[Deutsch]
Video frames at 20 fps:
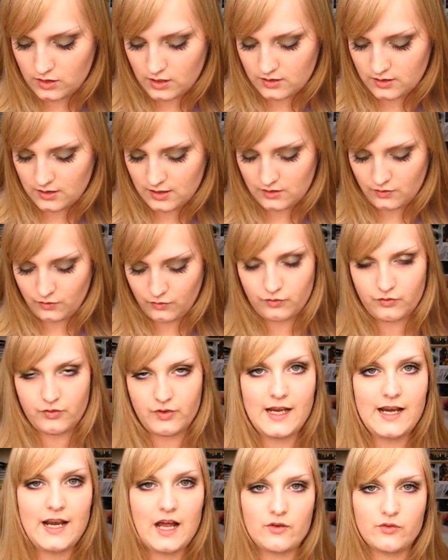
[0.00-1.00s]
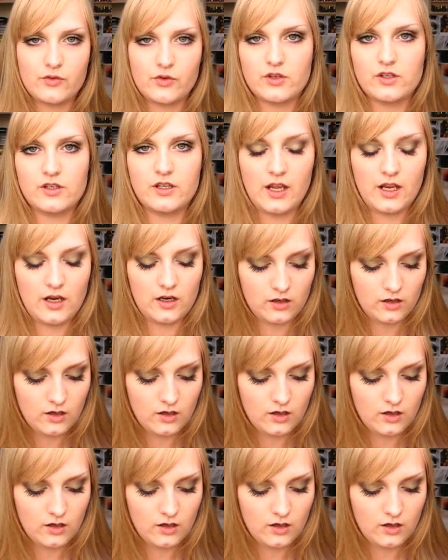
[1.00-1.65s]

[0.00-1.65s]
das, das ist ein Fehler von denen.